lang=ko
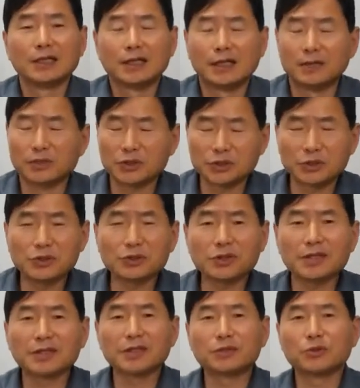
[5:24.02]
어, 몇천
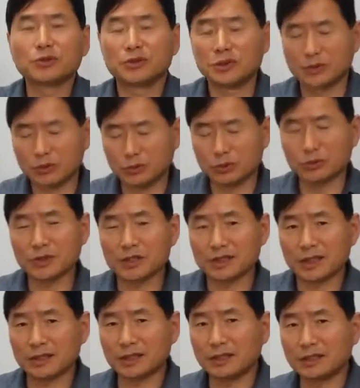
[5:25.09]
년간에 이루어진 그 동양
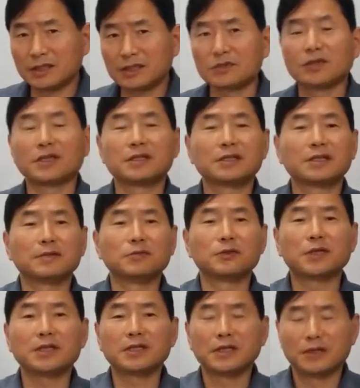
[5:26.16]
사상들이 들어가 있기
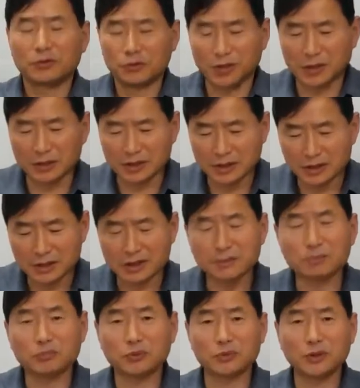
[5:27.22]
때문에 굉장히
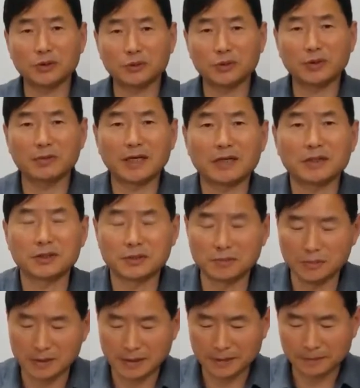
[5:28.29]
깊은 내용들이 많이
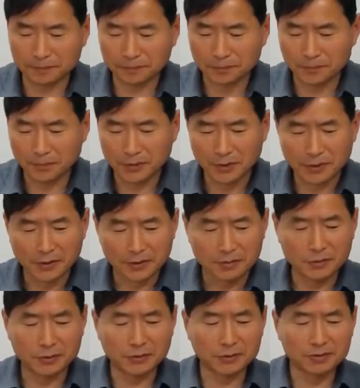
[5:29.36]
있습니다.
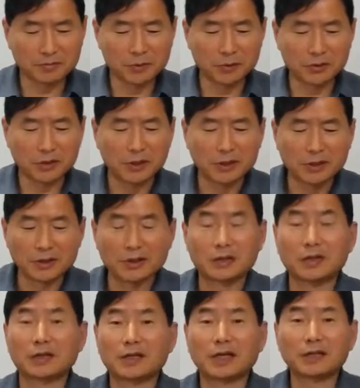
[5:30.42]
뭐그거뭐
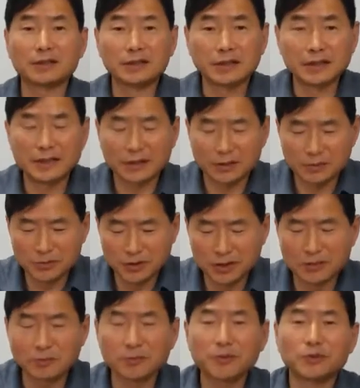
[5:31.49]
어, 다른데
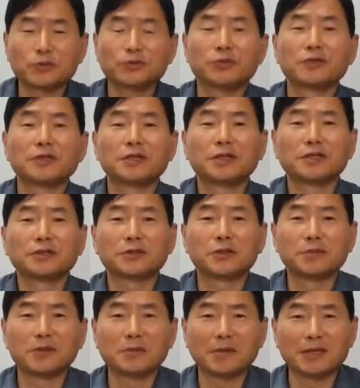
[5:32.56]
검색해 보면 주역에 대한
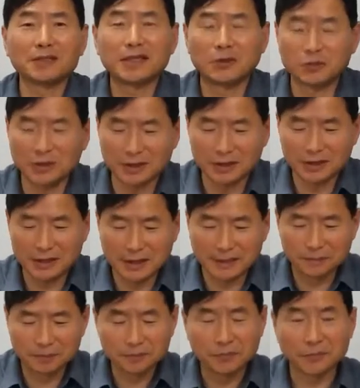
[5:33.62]
설명이 많이 나올 테니까
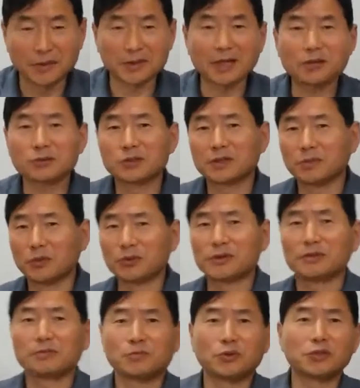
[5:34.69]
따로 이제
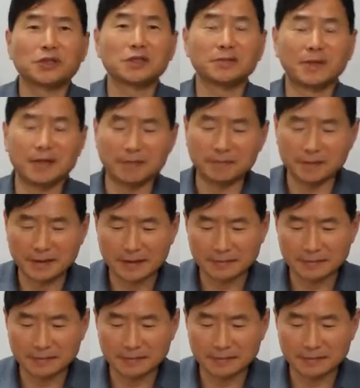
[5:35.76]
보시길 바랍니다.